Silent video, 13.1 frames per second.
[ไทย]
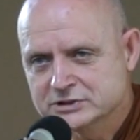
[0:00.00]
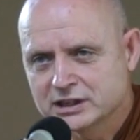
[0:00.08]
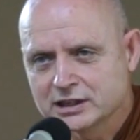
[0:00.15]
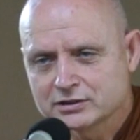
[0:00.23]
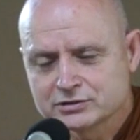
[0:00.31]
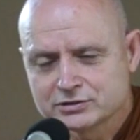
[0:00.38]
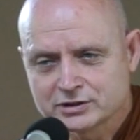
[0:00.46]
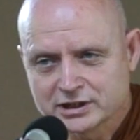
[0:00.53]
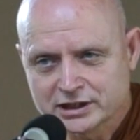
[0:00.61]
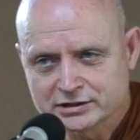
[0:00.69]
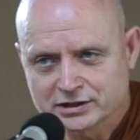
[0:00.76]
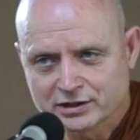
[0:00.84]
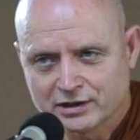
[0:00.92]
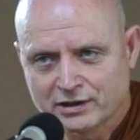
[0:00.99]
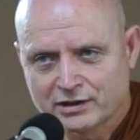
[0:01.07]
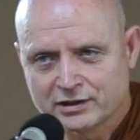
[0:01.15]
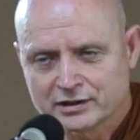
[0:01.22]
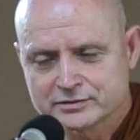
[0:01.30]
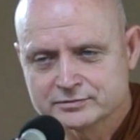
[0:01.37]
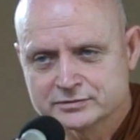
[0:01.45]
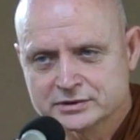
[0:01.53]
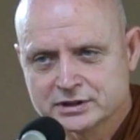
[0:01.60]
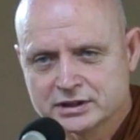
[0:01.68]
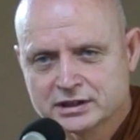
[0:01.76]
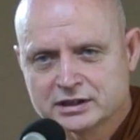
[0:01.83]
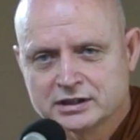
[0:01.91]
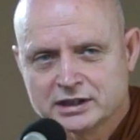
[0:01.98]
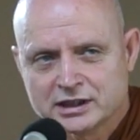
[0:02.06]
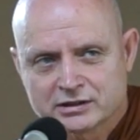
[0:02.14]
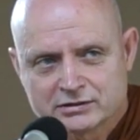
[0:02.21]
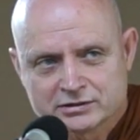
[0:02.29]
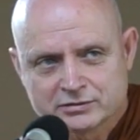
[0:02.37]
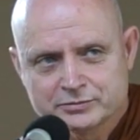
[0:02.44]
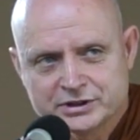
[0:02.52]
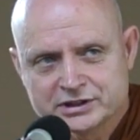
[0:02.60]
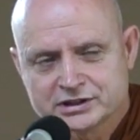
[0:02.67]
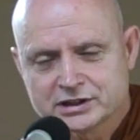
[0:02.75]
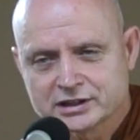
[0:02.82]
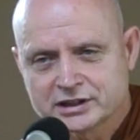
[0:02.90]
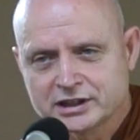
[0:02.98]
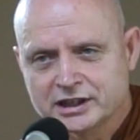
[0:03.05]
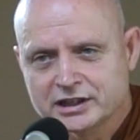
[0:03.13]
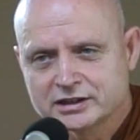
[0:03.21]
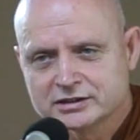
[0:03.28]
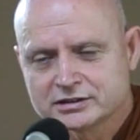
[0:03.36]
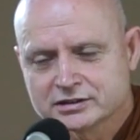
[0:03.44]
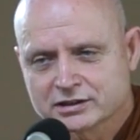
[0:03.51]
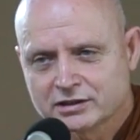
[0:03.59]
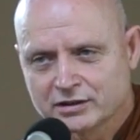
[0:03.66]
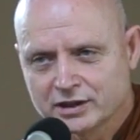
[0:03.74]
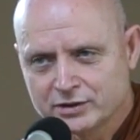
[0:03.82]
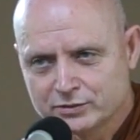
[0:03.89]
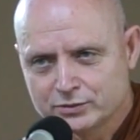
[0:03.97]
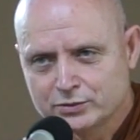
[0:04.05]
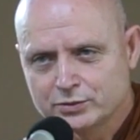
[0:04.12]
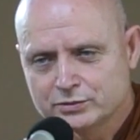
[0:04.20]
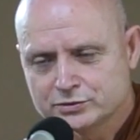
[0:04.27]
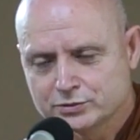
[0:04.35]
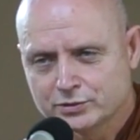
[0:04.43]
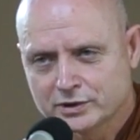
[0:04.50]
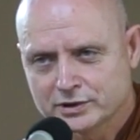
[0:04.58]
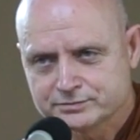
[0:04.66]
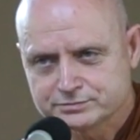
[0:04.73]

แล้วก็ต้องกลั่นกรอง แล้วก็ต้องมีสติคอยรู้ตัว